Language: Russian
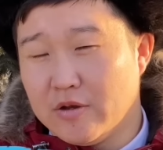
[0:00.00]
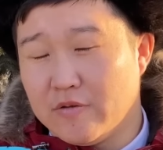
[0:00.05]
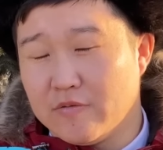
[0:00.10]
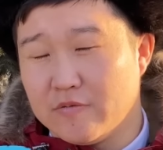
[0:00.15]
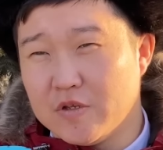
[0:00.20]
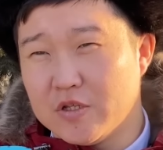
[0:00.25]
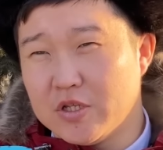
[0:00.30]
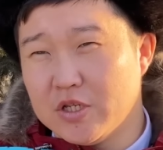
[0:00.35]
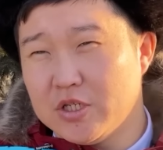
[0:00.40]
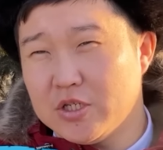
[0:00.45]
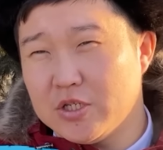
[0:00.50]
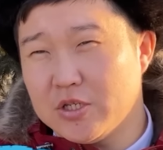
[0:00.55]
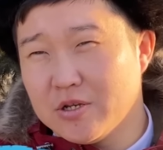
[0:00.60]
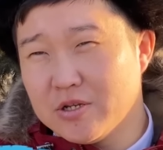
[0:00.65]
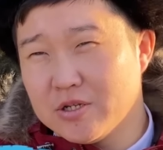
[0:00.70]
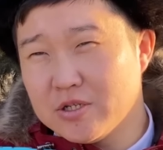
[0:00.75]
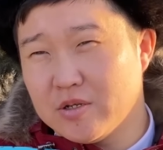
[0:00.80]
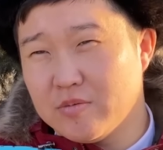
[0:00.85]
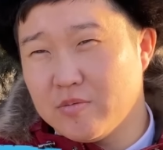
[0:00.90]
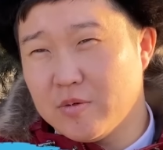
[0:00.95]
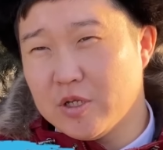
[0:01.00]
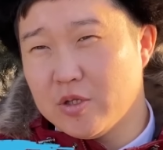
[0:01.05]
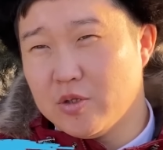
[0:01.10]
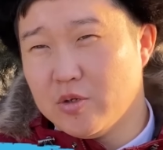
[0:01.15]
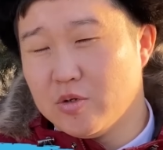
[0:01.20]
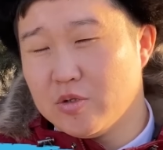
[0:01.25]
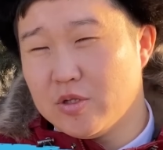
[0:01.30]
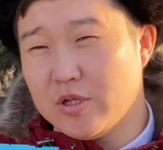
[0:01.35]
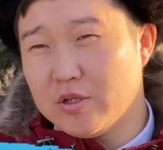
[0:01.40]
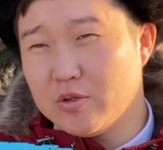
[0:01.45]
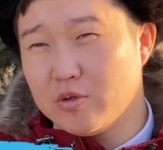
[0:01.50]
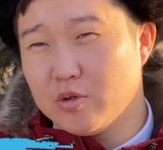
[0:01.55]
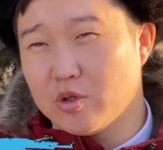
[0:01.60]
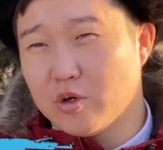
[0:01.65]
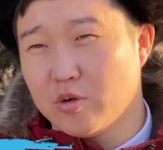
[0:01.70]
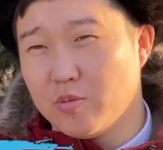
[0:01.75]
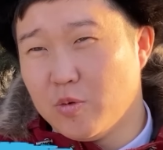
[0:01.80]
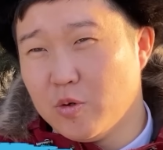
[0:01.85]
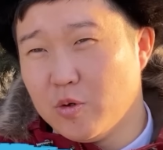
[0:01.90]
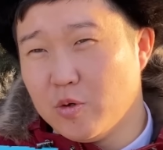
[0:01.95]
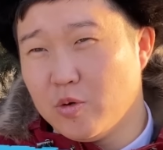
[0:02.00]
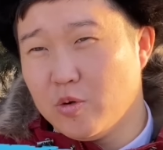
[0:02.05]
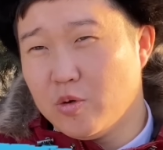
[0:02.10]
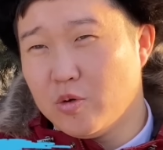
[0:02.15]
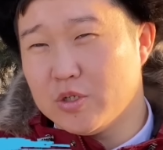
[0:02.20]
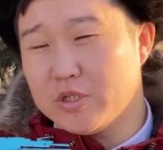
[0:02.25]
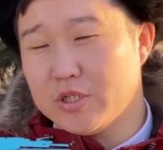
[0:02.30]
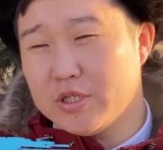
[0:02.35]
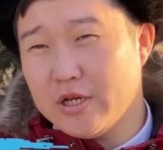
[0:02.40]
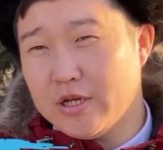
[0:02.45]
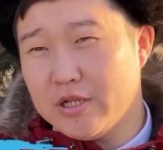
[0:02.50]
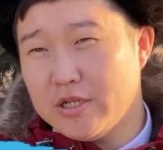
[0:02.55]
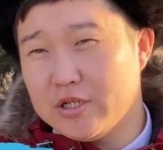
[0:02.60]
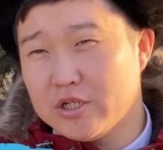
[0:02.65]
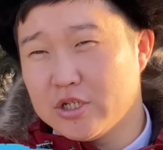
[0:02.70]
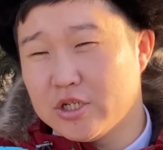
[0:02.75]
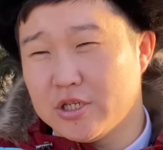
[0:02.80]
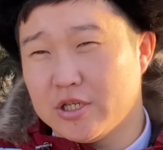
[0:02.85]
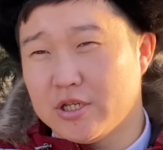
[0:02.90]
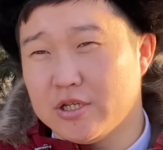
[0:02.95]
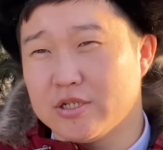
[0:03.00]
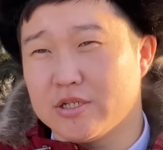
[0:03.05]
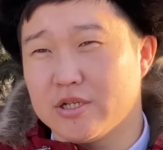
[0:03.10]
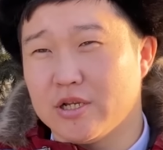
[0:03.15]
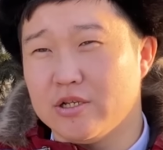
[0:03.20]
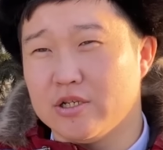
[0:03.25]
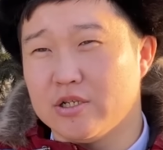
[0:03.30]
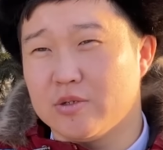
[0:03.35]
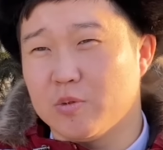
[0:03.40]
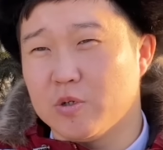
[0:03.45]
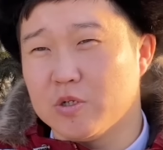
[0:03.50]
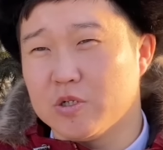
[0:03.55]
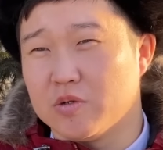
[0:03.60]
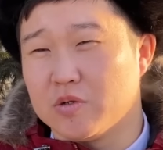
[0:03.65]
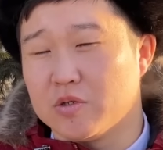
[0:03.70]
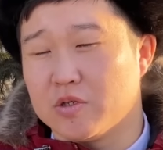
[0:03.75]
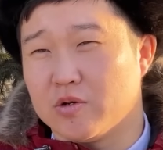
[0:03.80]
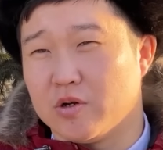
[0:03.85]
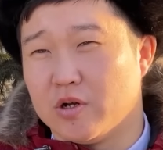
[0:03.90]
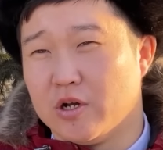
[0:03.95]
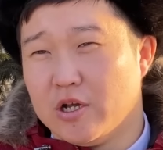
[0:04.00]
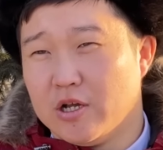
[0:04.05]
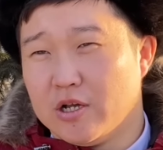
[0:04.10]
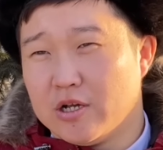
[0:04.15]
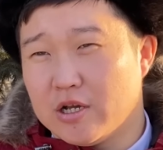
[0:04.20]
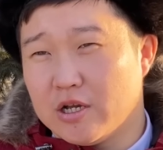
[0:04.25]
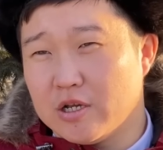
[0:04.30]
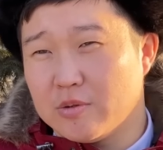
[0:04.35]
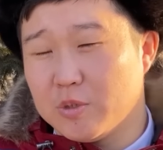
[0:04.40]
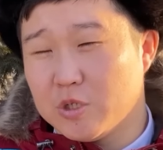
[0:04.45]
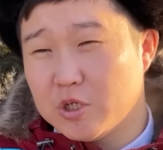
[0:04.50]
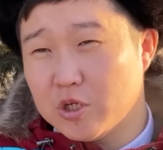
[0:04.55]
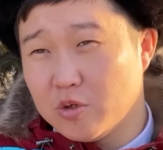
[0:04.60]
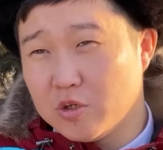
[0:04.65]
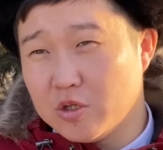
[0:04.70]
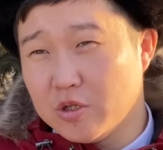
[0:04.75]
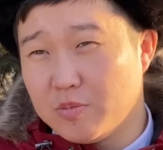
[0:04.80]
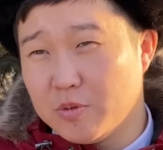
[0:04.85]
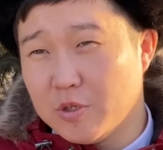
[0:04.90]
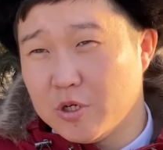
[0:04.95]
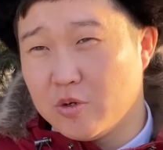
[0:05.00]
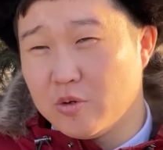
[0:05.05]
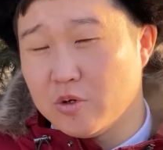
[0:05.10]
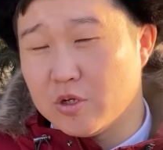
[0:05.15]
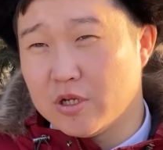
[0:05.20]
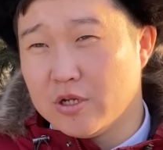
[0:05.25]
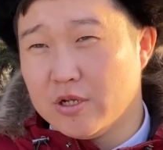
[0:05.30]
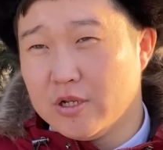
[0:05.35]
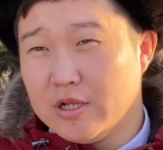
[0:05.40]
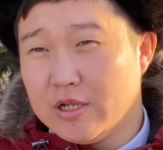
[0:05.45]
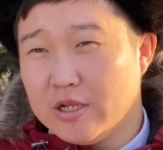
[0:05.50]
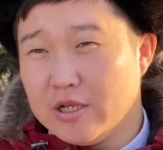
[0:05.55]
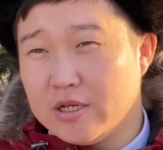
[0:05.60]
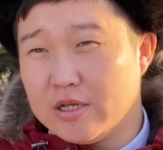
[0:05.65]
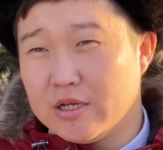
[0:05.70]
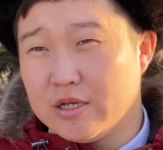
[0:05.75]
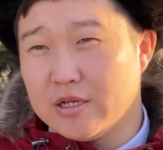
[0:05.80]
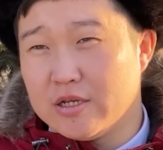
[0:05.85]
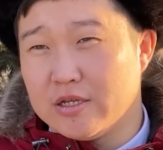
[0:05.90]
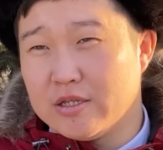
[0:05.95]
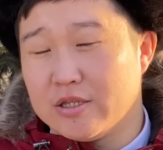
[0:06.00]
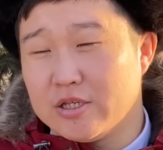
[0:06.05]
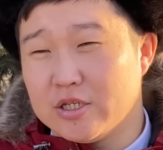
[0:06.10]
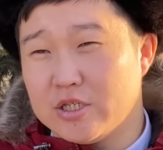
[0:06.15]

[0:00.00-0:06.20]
В 2014 году данную трубу сняли и жители стали использовать ее как пешеходный переход. Э, на